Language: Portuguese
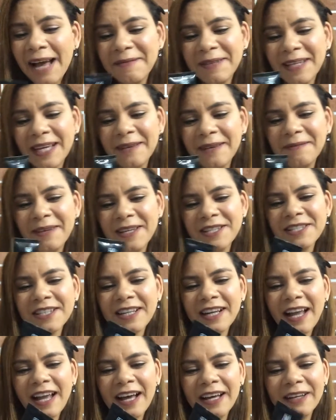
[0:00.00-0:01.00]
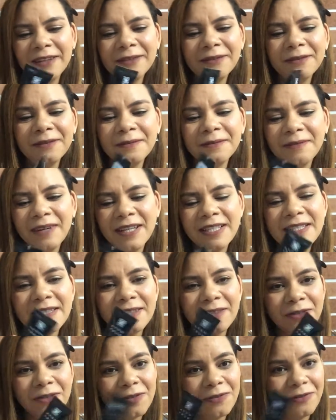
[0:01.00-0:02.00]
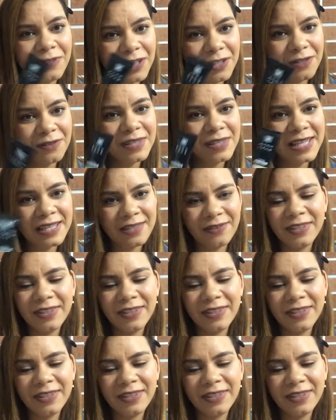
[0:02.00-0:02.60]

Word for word: a minha bege claro, mas no vídeo vocês